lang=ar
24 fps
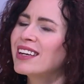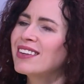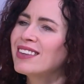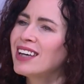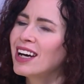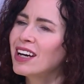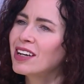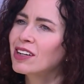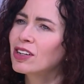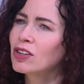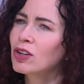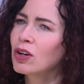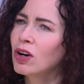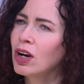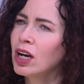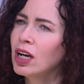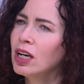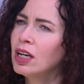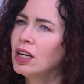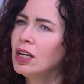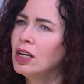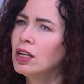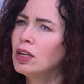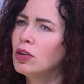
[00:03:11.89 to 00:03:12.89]
غذاء الروح
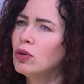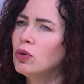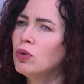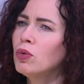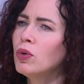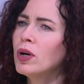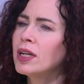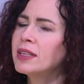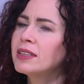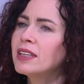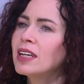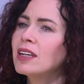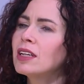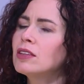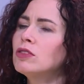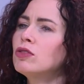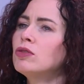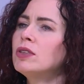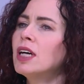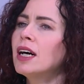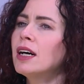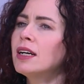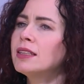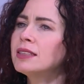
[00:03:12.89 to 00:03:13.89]
اللي هو
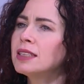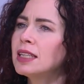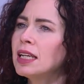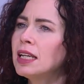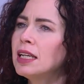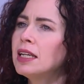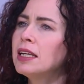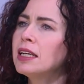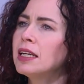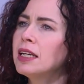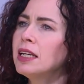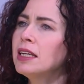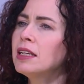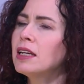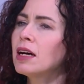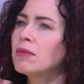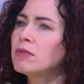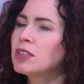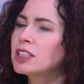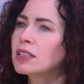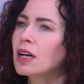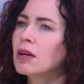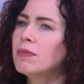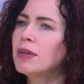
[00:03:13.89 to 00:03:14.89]
الترددات اللي إحنا عم
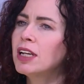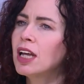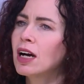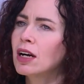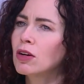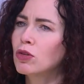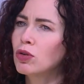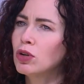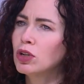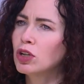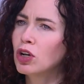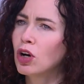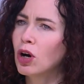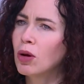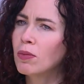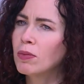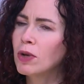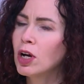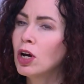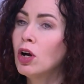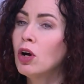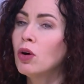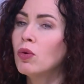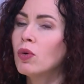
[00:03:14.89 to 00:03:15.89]
نستقبلها كل يوم
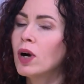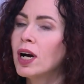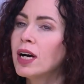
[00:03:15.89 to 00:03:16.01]
no. نعم.